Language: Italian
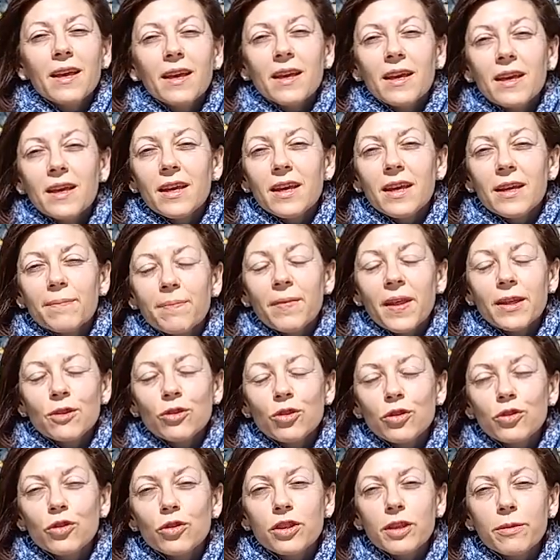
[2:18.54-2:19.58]
Eh,
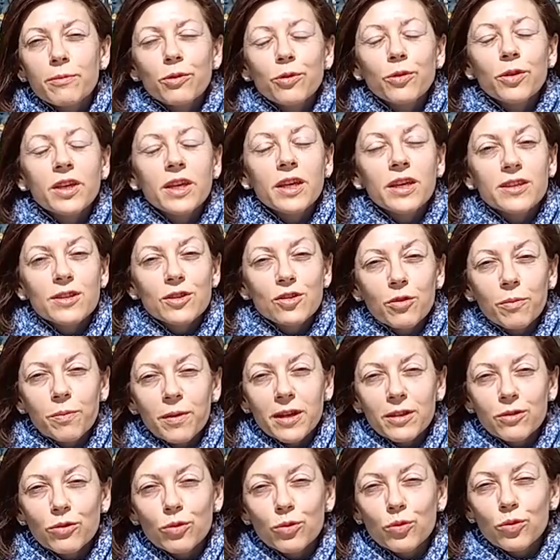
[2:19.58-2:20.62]
Antonio Tabucchi è
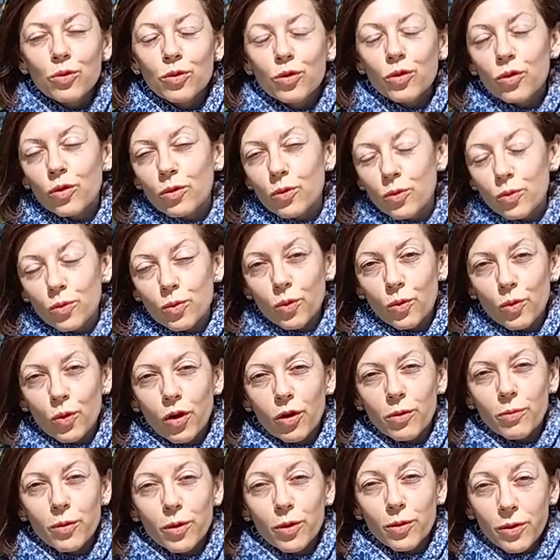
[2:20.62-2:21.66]
soprattutto un
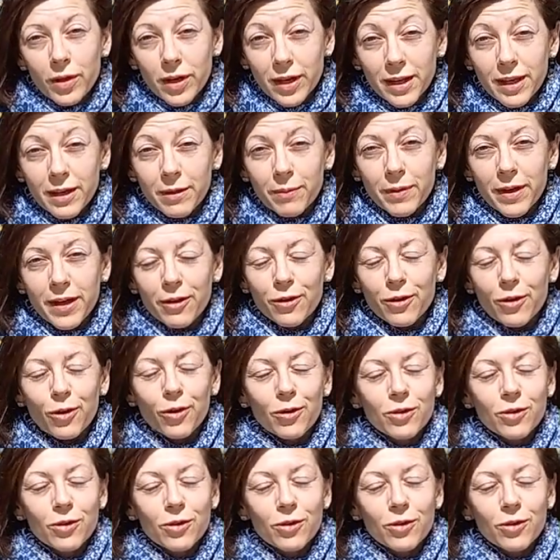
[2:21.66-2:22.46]
uomo libero,